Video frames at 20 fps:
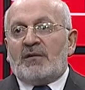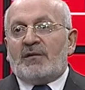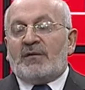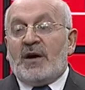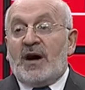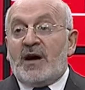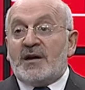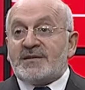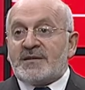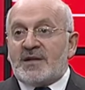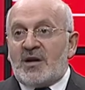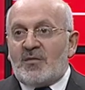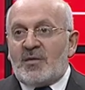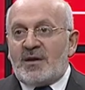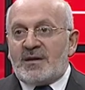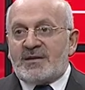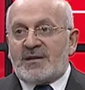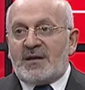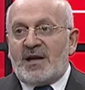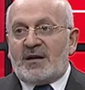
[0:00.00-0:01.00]
farz
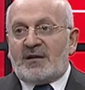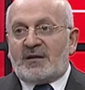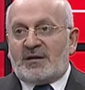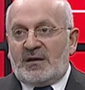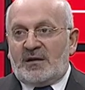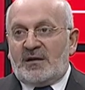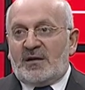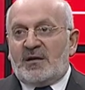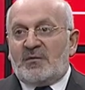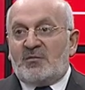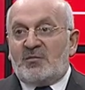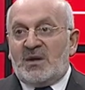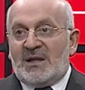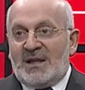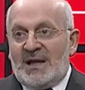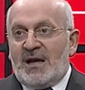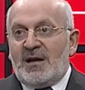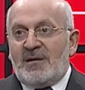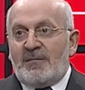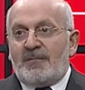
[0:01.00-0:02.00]
namazlarda
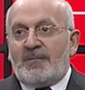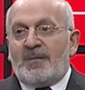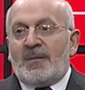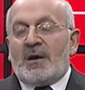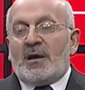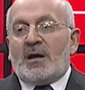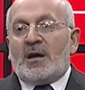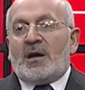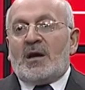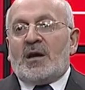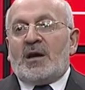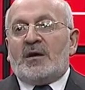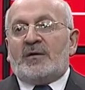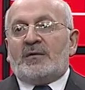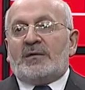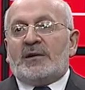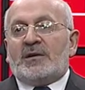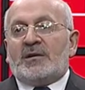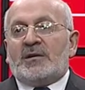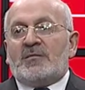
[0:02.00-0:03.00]
bile
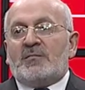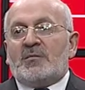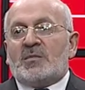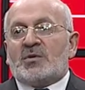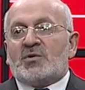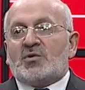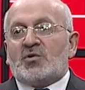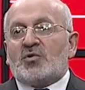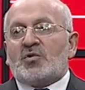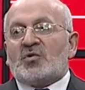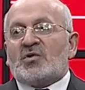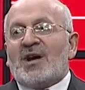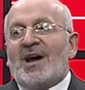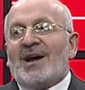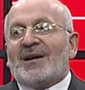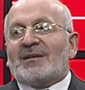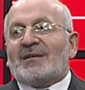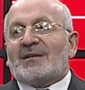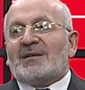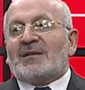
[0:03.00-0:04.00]
efendim çok
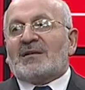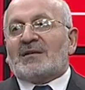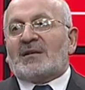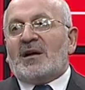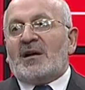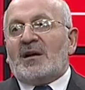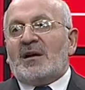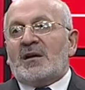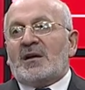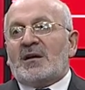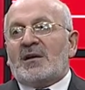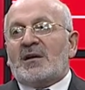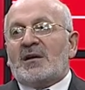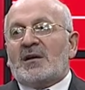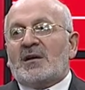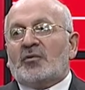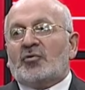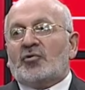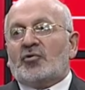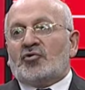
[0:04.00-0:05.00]
rahatlıkla
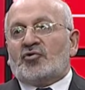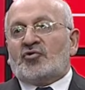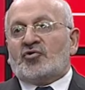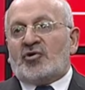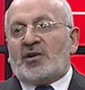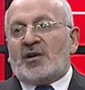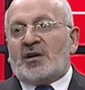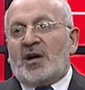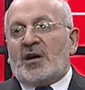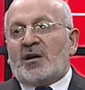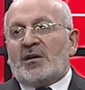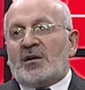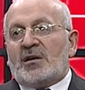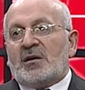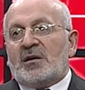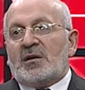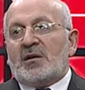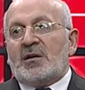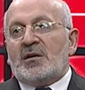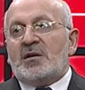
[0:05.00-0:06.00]
yere oturarak
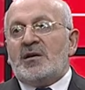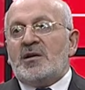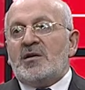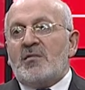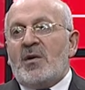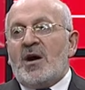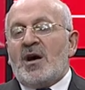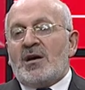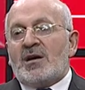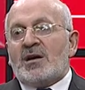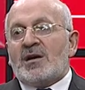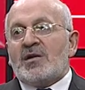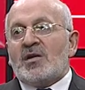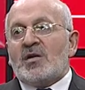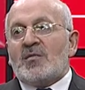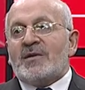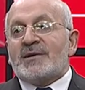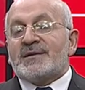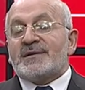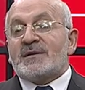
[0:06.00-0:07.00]
ima ile
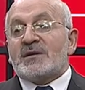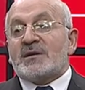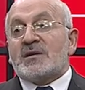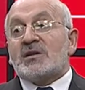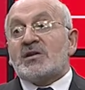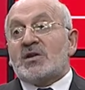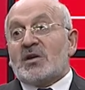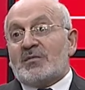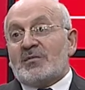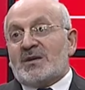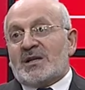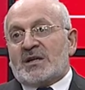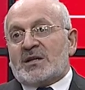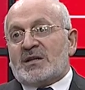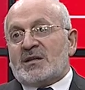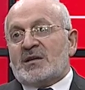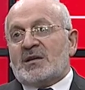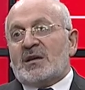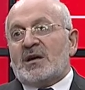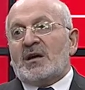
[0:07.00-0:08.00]
namazını
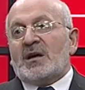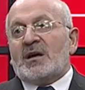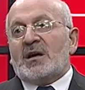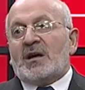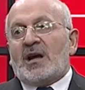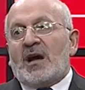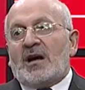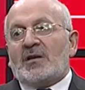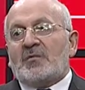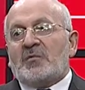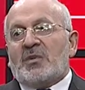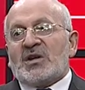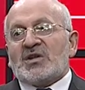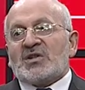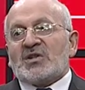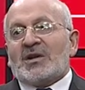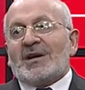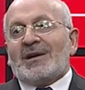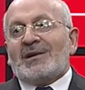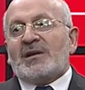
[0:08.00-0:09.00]
kılabilir. Yani
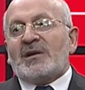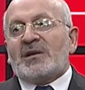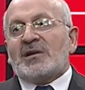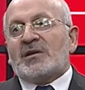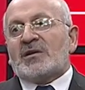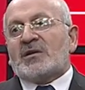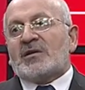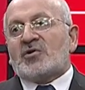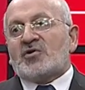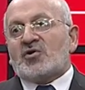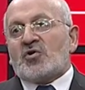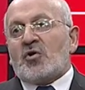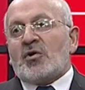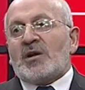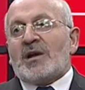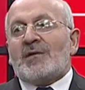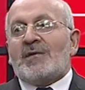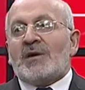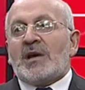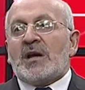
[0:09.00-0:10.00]
başkalarının
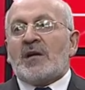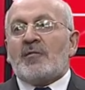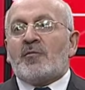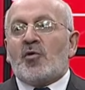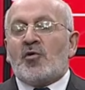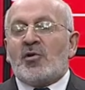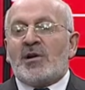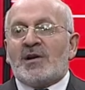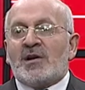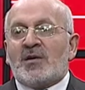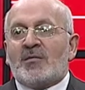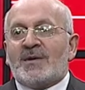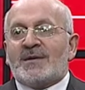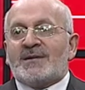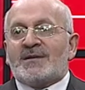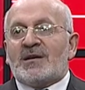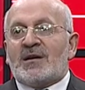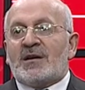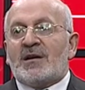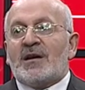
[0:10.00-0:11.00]
şöyle veya böyle
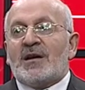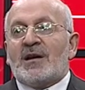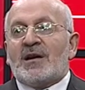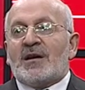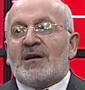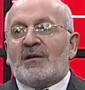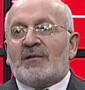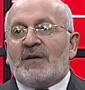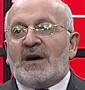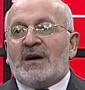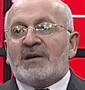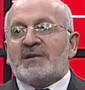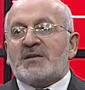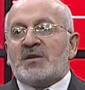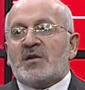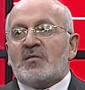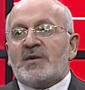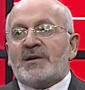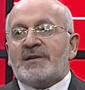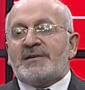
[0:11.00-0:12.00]
demesi farz
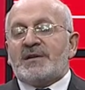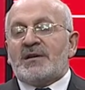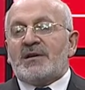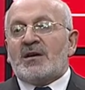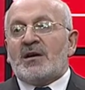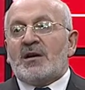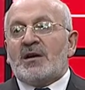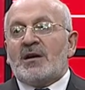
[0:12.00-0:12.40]
namazı